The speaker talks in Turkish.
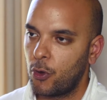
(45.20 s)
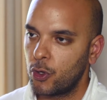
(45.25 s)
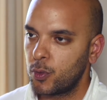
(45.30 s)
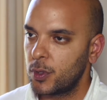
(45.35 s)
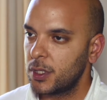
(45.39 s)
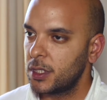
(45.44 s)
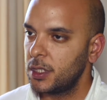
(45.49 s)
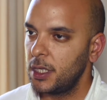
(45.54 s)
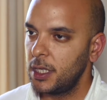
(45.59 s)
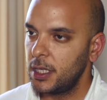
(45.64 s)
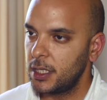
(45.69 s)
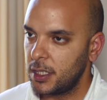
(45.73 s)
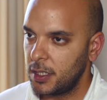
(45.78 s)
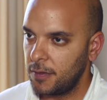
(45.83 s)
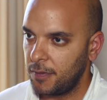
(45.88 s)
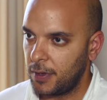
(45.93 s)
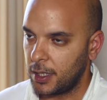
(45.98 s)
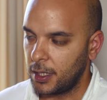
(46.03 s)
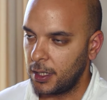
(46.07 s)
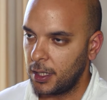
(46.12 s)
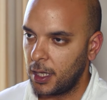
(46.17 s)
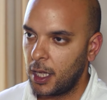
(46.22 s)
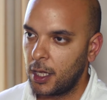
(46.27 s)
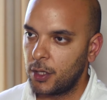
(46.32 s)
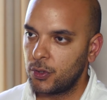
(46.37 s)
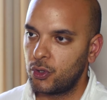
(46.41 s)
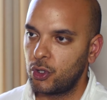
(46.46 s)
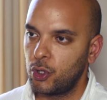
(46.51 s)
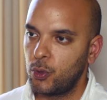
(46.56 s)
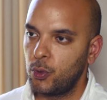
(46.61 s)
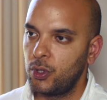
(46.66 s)
bozmasına izin verin.
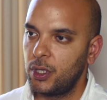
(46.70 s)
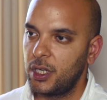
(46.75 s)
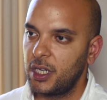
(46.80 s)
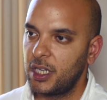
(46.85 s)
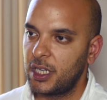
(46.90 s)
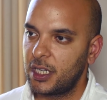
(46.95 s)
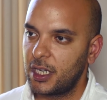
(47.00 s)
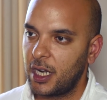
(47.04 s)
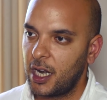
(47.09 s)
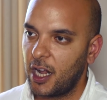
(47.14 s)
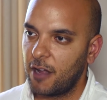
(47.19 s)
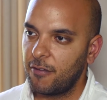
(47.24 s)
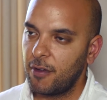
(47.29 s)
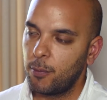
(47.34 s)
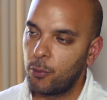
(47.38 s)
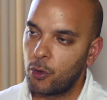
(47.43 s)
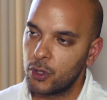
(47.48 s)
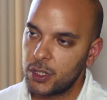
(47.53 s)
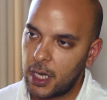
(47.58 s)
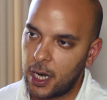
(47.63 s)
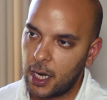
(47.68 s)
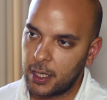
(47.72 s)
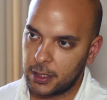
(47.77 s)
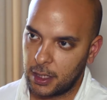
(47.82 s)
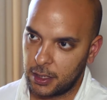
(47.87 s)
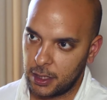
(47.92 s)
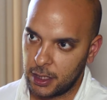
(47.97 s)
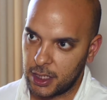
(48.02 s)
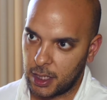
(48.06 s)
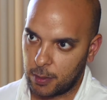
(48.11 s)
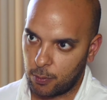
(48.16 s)
Çünkü bunları kırarak ve bozarak
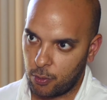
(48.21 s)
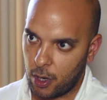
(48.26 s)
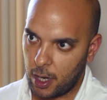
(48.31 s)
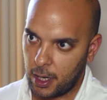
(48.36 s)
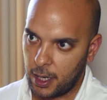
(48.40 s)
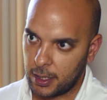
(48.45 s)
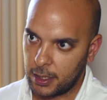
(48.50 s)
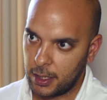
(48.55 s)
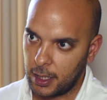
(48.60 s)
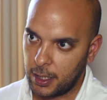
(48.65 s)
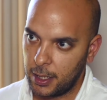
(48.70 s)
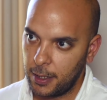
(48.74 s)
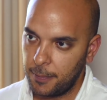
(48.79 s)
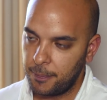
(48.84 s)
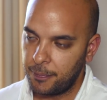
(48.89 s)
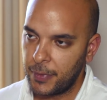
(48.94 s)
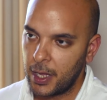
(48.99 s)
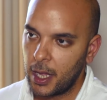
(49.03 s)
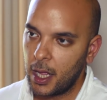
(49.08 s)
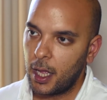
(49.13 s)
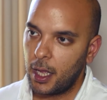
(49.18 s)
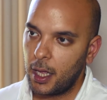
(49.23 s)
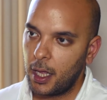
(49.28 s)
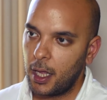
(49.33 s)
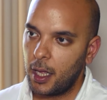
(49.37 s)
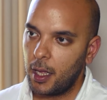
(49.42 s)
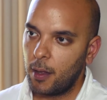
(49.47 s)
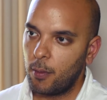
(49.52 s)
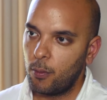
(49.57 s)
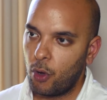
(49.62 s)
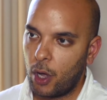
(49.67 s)
tanıyacak bu aletleri.
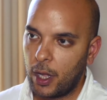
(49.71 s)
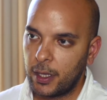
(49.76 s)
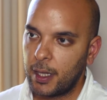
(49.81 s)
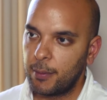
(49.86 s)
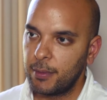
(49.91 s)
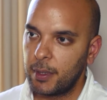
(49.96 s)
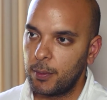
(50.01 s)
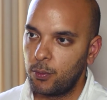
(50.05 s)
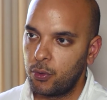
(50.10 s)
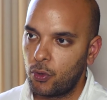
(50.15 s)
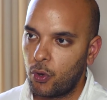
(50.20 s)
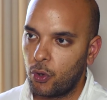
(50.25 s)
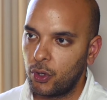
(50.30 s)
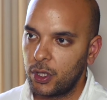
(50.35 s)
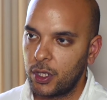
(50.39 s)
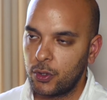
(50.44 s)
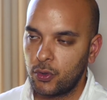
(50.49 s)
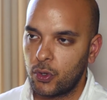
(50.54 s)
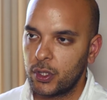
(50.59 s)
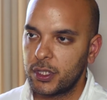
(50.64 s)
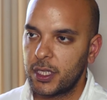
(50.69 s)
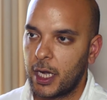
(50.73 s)
E, bu anlamda bu konuda çok